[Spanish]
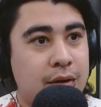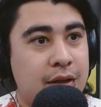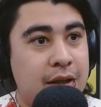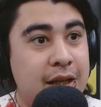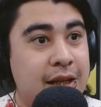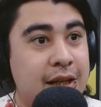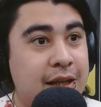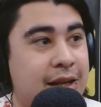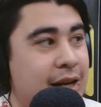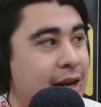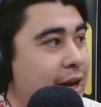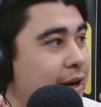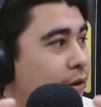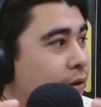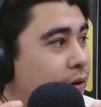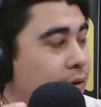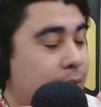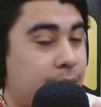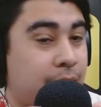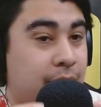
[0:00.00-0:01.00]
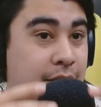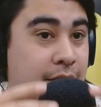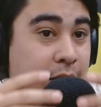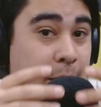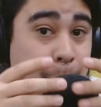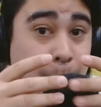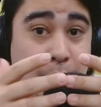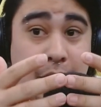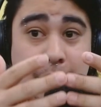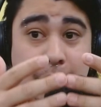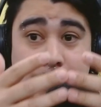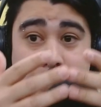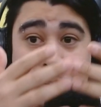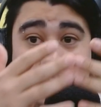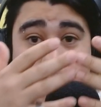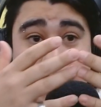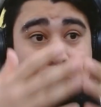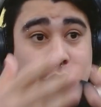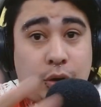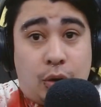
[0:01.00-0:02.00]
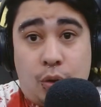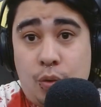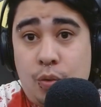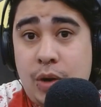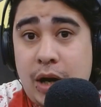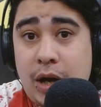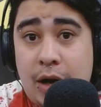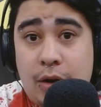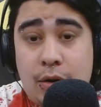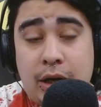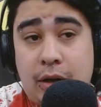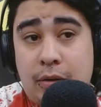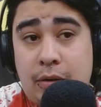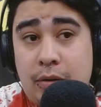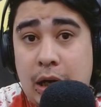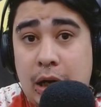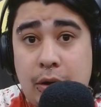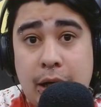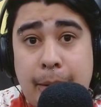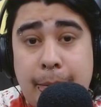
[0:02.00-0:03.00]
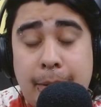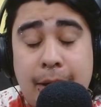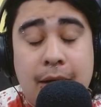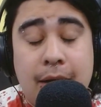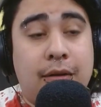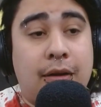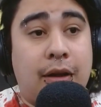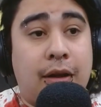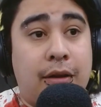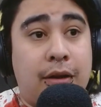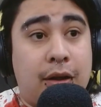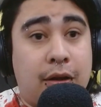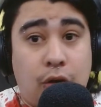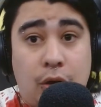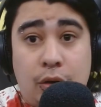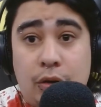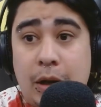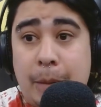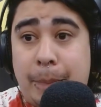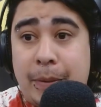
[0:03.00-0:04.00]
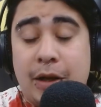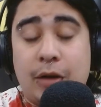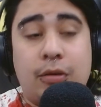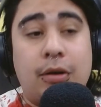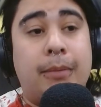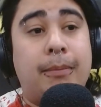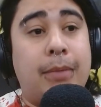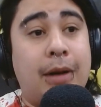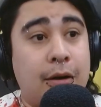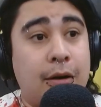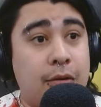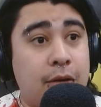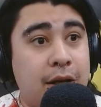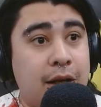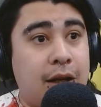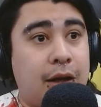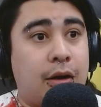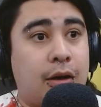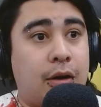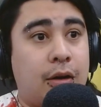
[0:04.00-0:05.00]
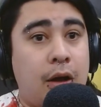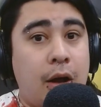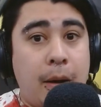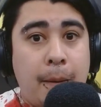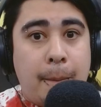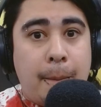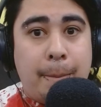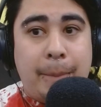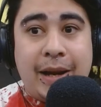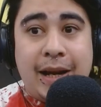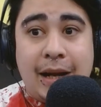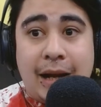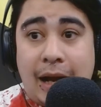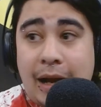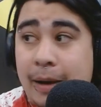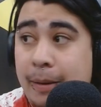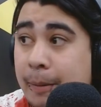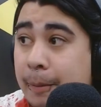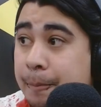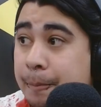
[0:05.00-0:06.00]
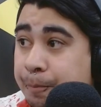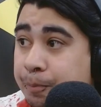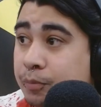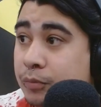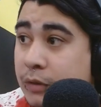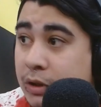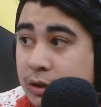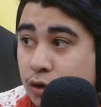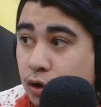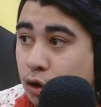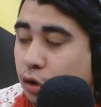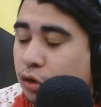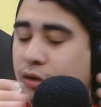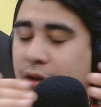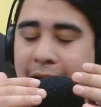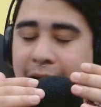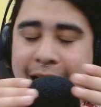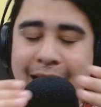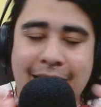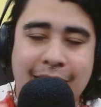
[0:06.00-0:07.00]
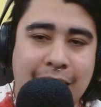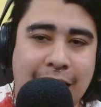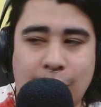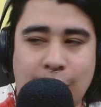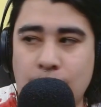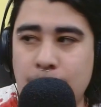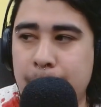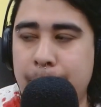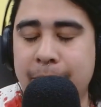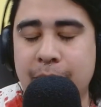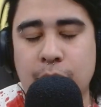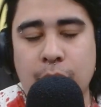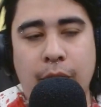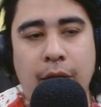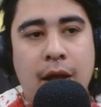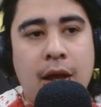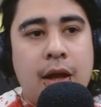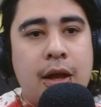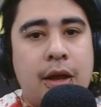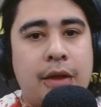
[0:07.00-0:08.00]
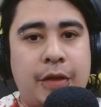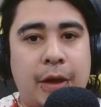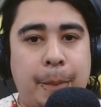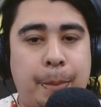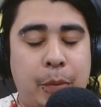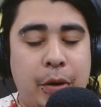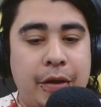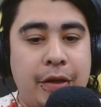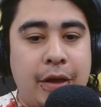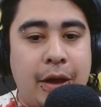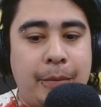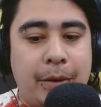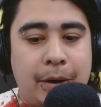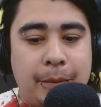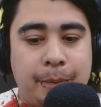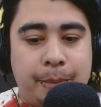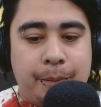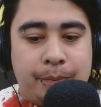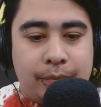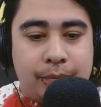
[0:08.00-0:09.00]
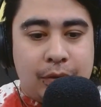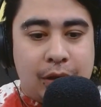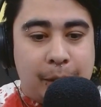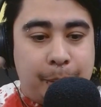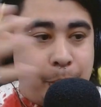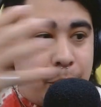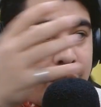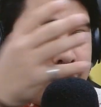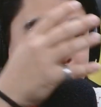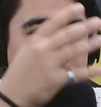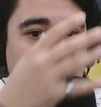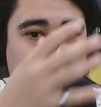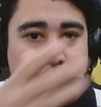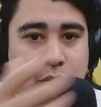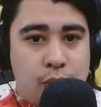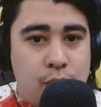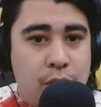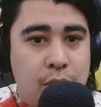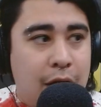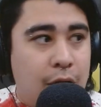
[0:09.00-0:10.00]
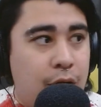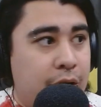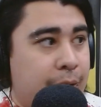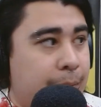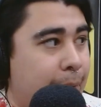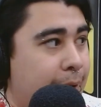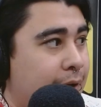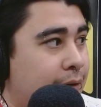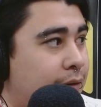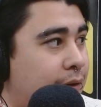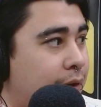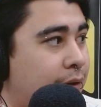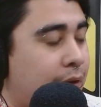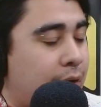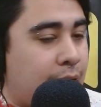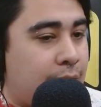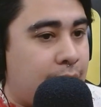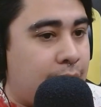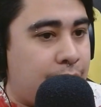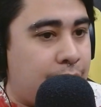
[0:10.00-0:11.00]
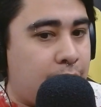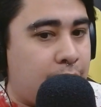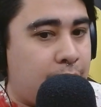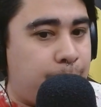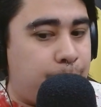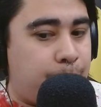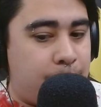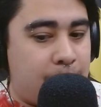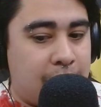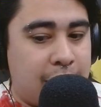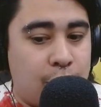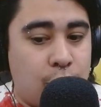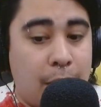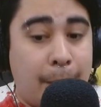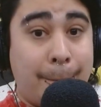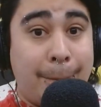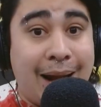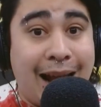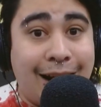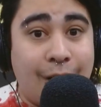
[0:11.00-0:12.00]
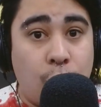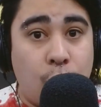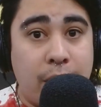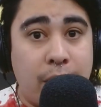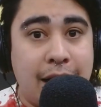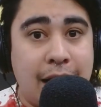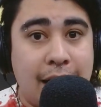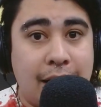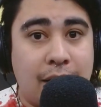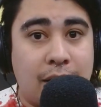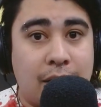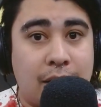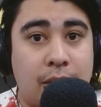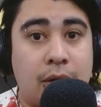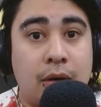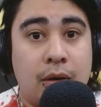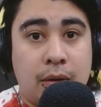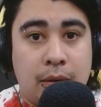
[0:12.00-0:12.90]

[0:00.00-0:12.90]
Y claro, eh, después de haber visto una hora, una hora veinte de toda una película en blanco y negro. Gran actuación de Liam Neeson, ¿eh? Total, la rompe toda. Después de haber. Después de ver una hora y veinte de, de película en blanco y negro